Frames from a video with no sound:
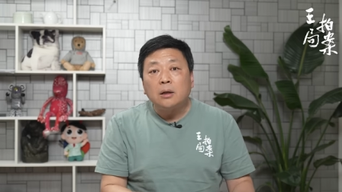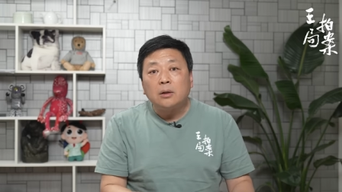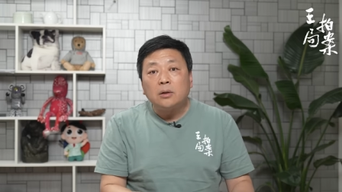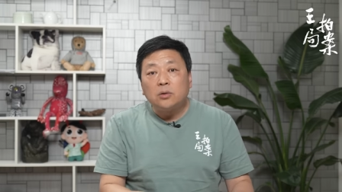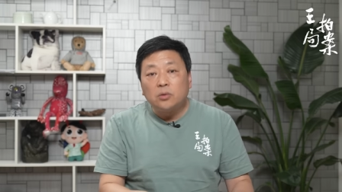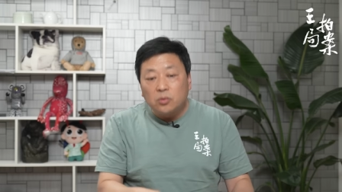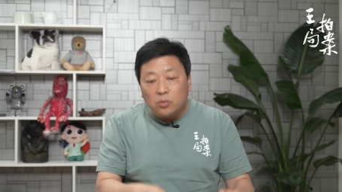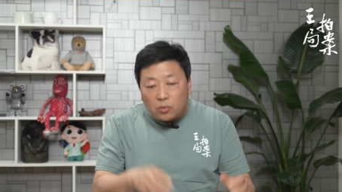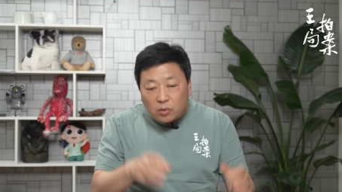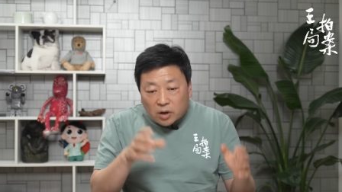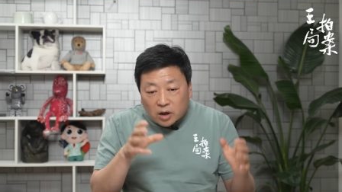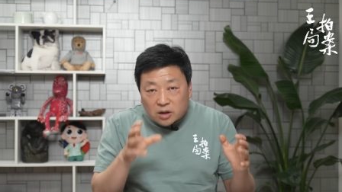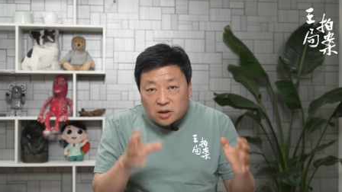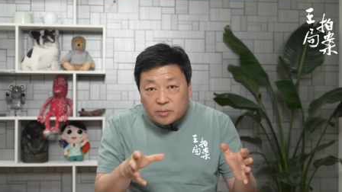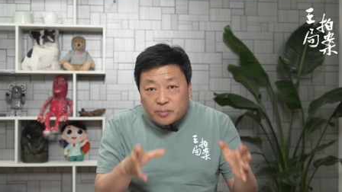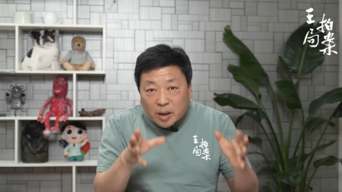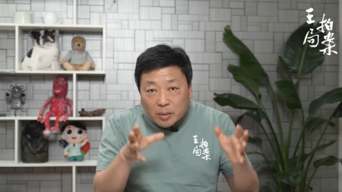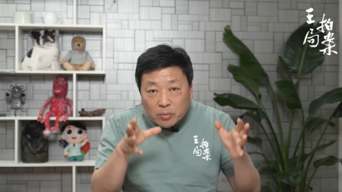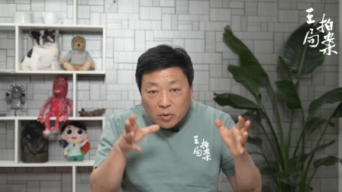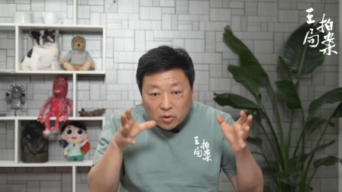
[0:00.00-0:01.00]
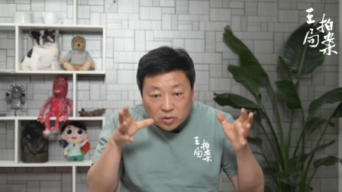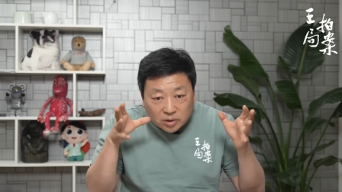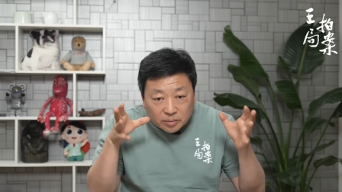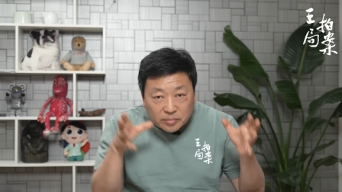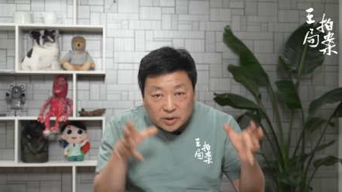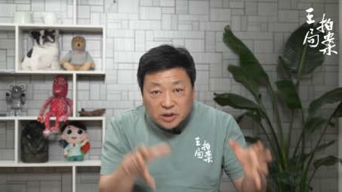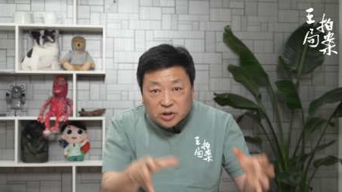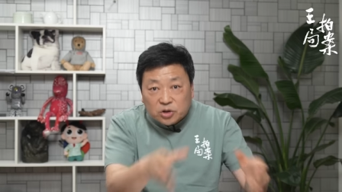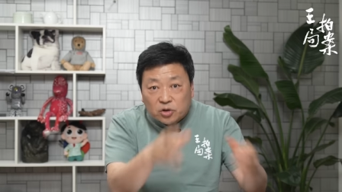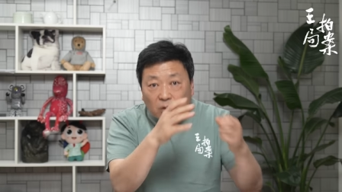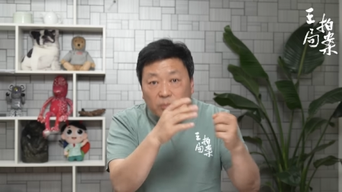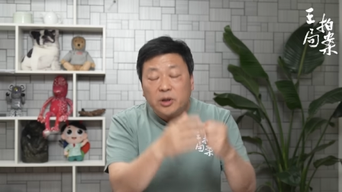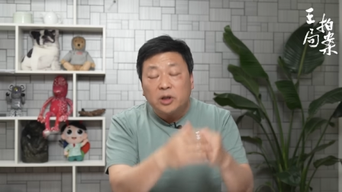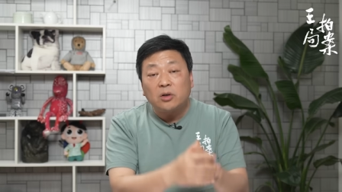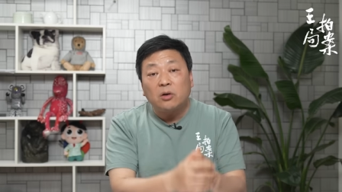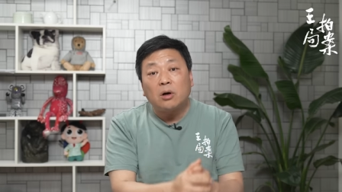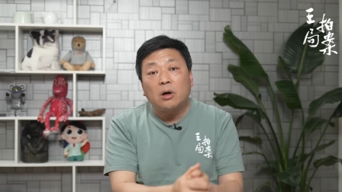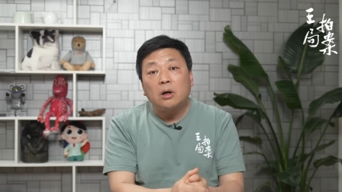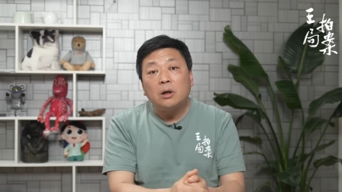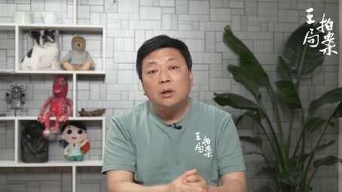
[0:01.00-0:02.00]
如果要是把毛他们给消灭
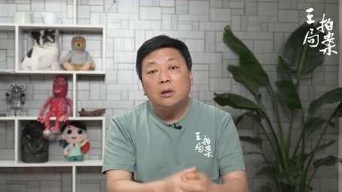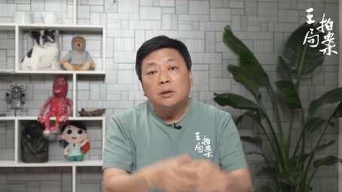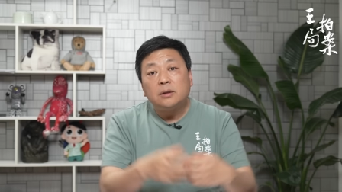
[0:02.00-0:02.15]
掉，